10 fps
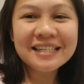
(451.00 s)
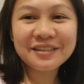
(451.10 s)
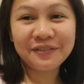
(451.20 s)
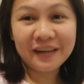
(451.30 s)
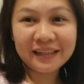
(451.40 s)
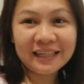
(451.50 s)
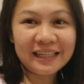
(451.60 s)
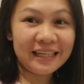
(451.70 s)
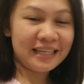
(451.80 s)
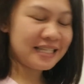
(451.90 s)
so
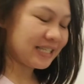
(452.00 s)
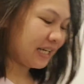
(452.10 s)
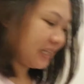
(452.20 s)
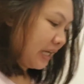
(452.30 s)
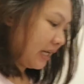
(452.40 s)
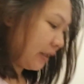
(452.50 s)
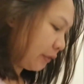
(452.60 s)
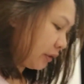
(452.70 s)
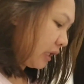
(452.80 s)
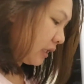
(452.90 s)
finally inside the
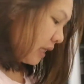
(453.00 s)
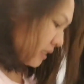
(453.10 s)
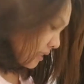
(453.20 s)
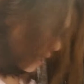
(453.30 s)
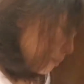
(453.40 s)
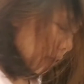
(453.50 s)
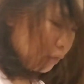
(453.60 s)
hotel na inside my